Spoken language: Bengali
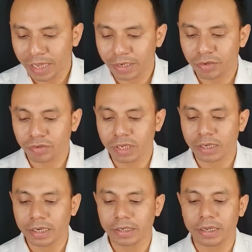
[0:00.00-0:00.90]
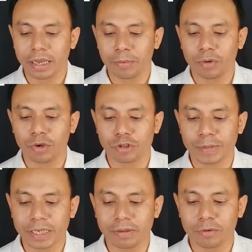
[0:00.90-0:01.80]
এক্স কনসালটেন্ট অ্যাপোলো
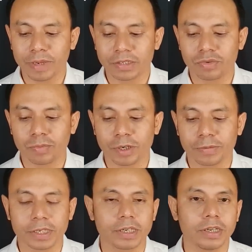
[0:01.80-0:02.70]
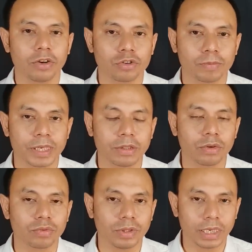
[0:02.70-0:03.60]
হসপিটাল এবং ম্যাক্স সুপার স্পেশালিটি হসপিটাল
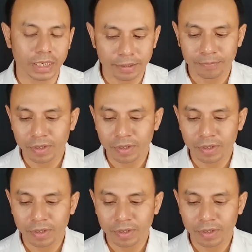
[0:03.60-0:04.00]
নতুন দিল্লি